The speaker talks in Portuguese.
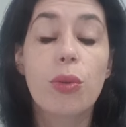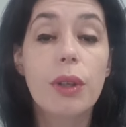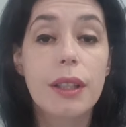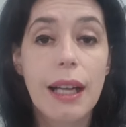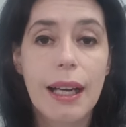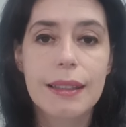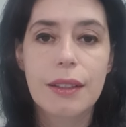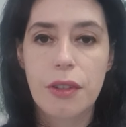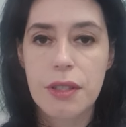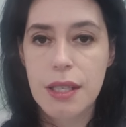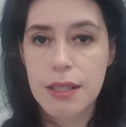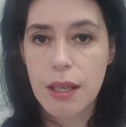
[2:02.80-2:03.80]
cuidar da
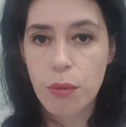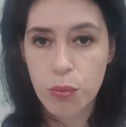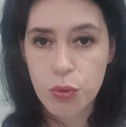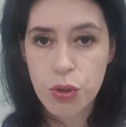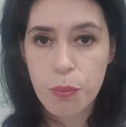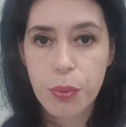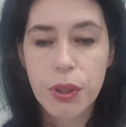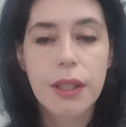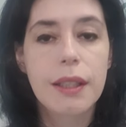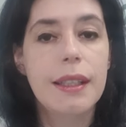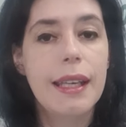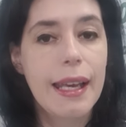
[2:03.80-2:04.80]
nossa saúde,
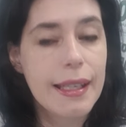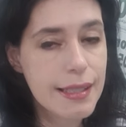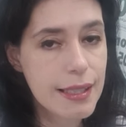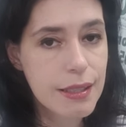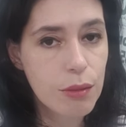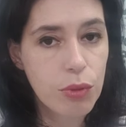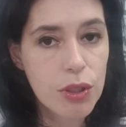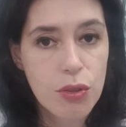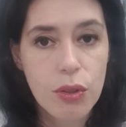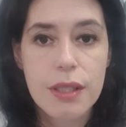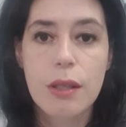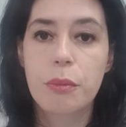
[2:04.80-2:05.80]
porque nessas
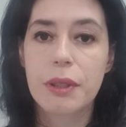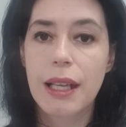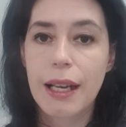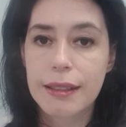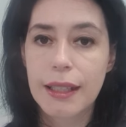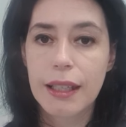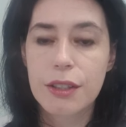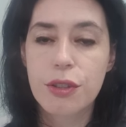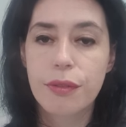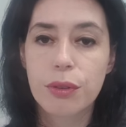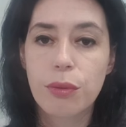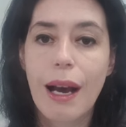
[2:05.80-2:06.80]
situações a umidade
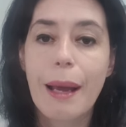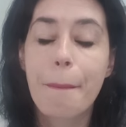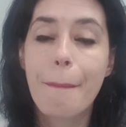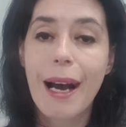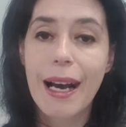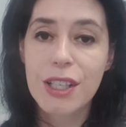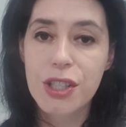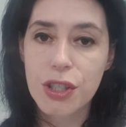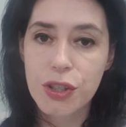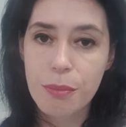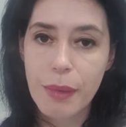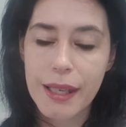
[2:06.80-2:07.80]
relativa do ar
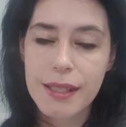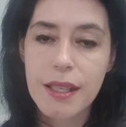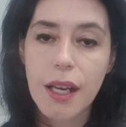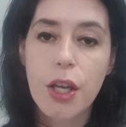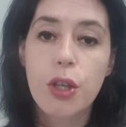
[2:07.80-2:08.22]
baixa demais